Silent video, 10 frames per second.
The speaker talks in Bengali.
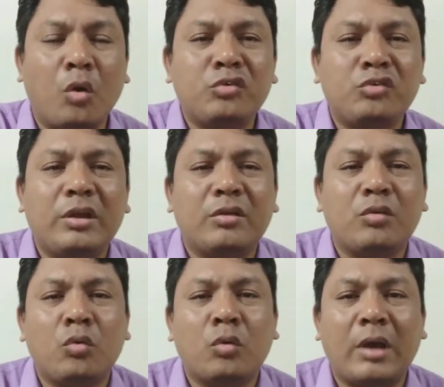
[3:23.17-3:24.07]
ধ্বংসের
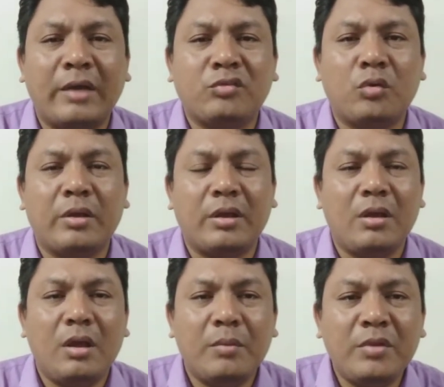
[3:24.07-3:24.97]
কোনো কাজ করে
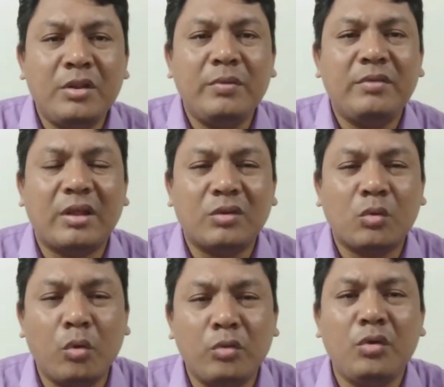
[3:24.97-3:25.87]
পৃথিবীর যাতে
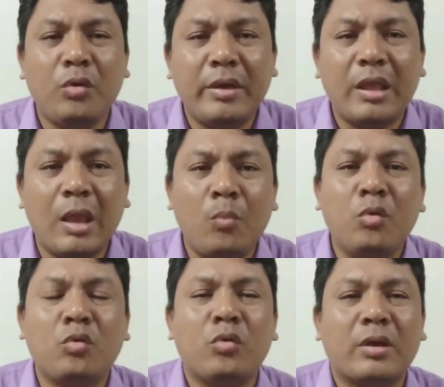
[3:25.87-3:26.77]
ক্ষতি হয়
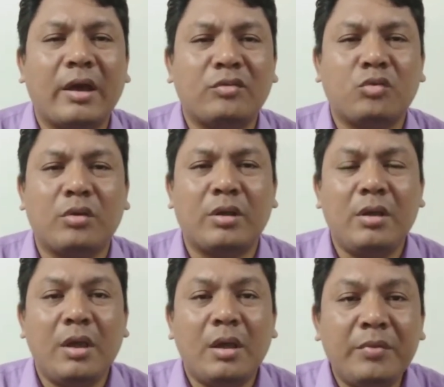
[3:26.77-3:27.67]
এমন কোনো কাজ করে
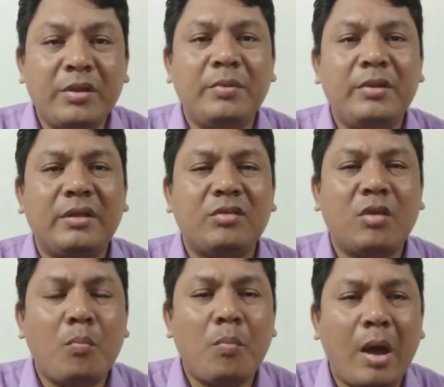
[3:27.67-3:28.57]
পৃথিবীতে
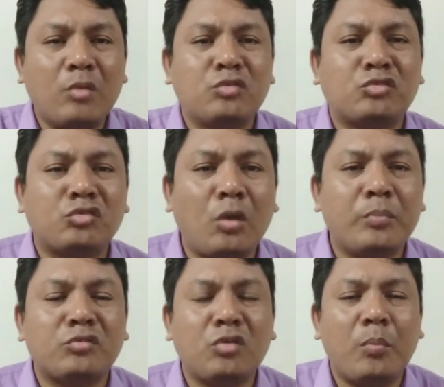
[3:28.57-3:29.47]
যেন মানুষ
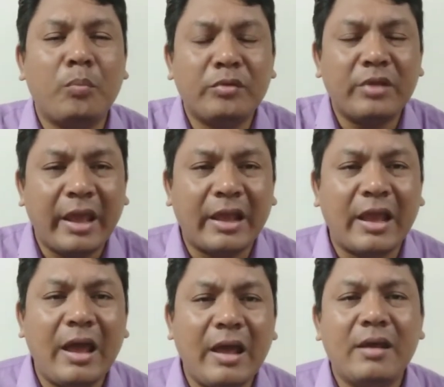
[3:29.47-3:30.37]
সব সম্পদ
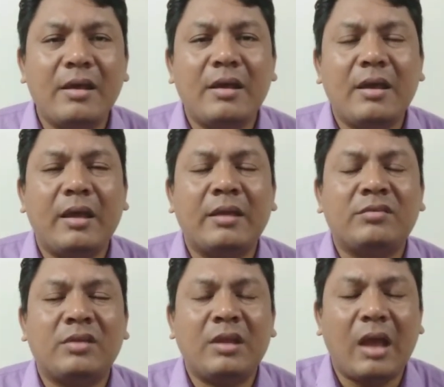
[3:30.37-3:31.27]
একা
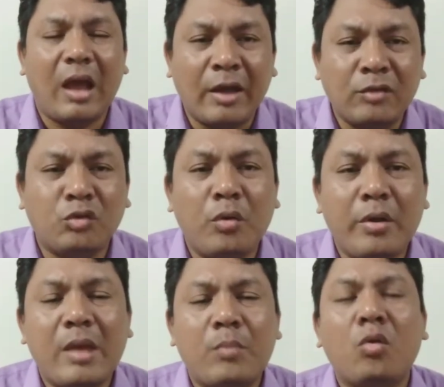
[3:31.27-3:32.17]
সে আয়ত্ত
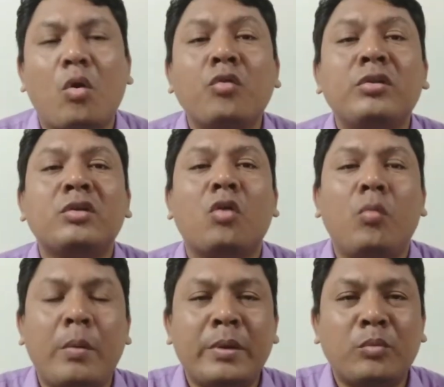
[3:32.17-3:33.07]
করে নেয় এবং অন্যদিকে
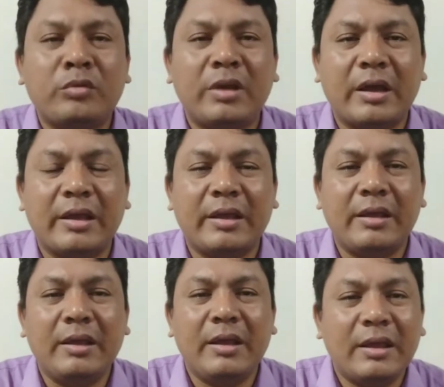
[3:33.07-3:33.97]
অভাবের মধ্যে রাখে
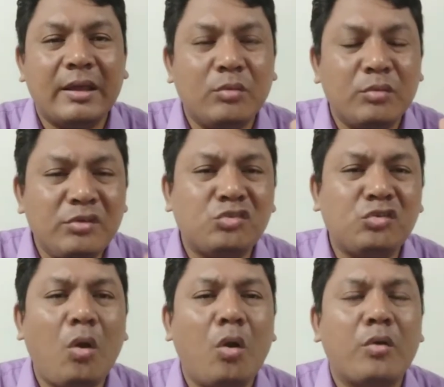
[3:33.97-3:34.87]
কিন্তু
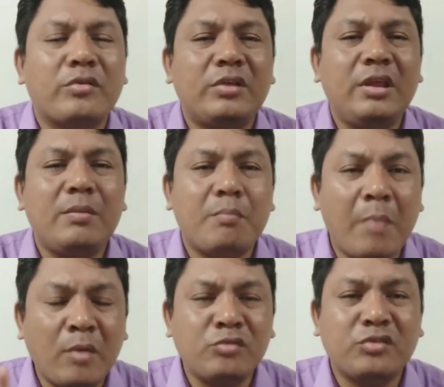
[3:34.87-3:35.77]
ঈশ্বর তিনি
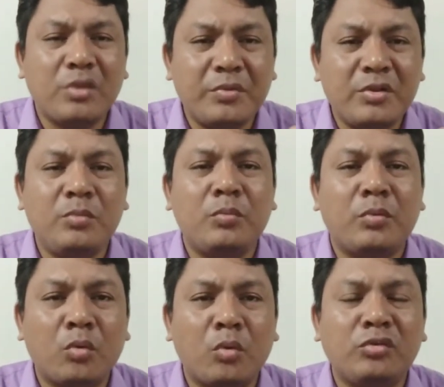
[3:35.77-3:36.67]
মানুষকে পৃথিবীর
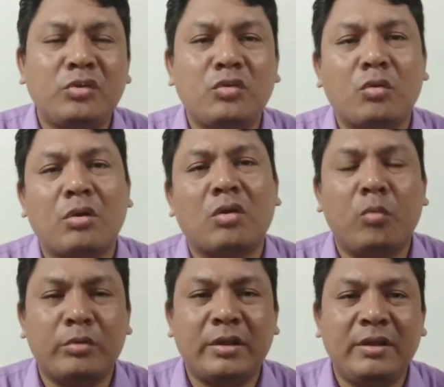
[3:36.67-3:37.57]
উপর কর্তৃত্ব করার
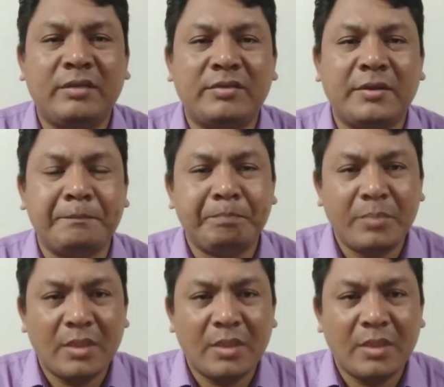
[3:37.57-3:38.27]
ক্ষমতা দিয়েছেন